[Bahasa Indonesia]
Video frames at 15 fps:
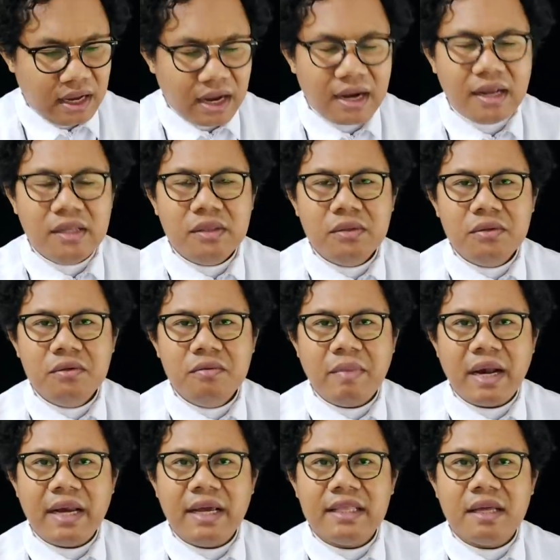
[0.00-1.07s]
Karena itu,
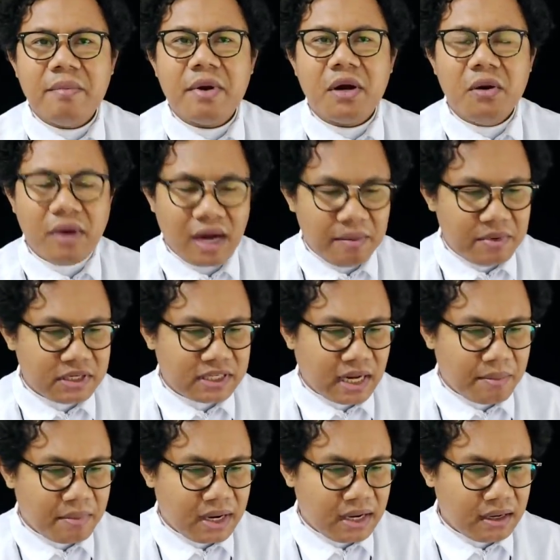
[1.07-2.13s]
mari kita berdoa
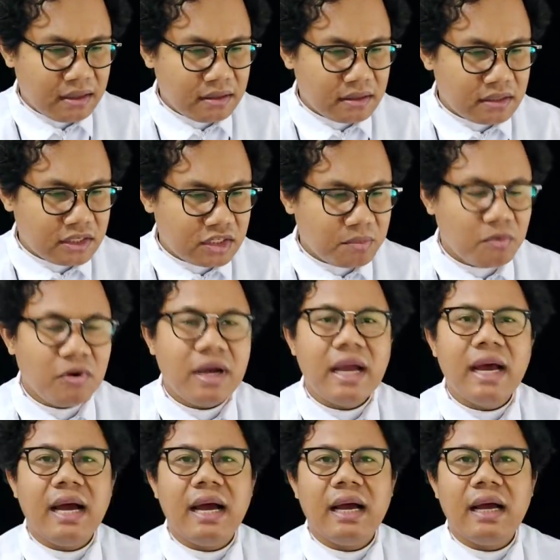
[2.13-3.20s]
bersama.
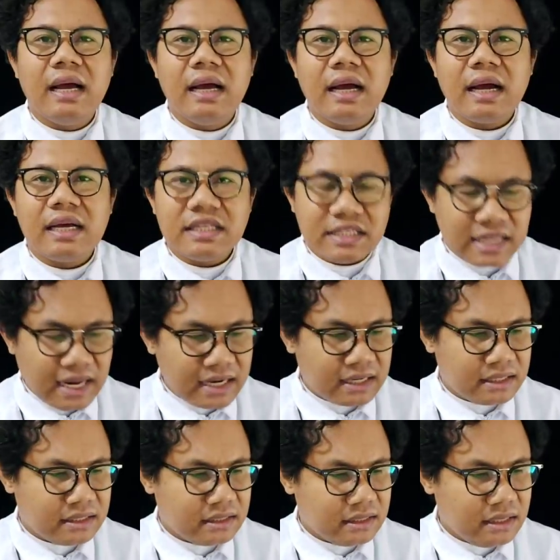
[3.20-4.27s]
Semoga
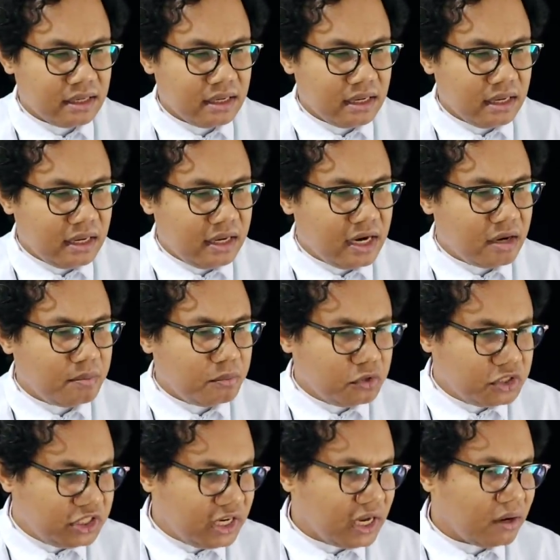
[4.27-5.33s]
kesan dan
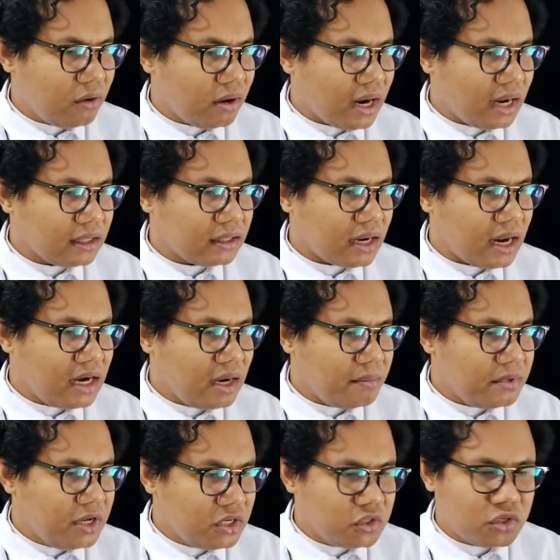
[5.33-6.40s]
pujian orang
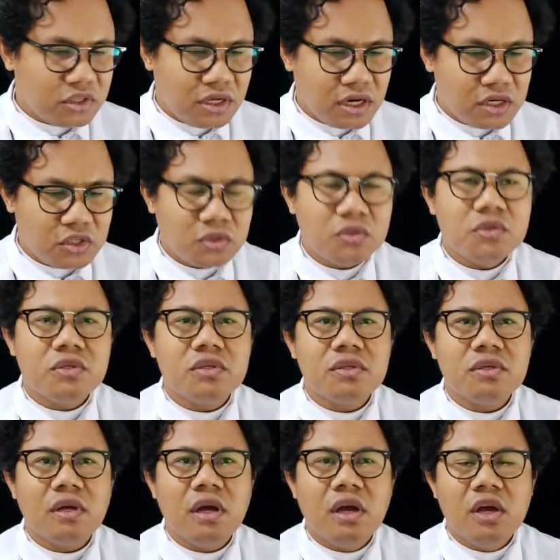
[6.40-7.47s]
terhadap Yesus
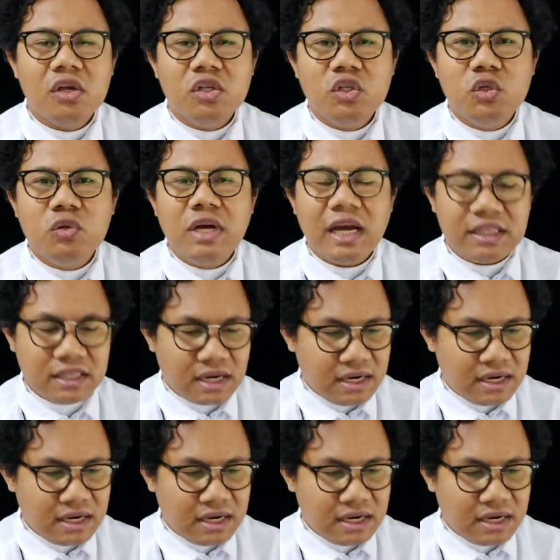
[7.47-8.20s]
Kristus juga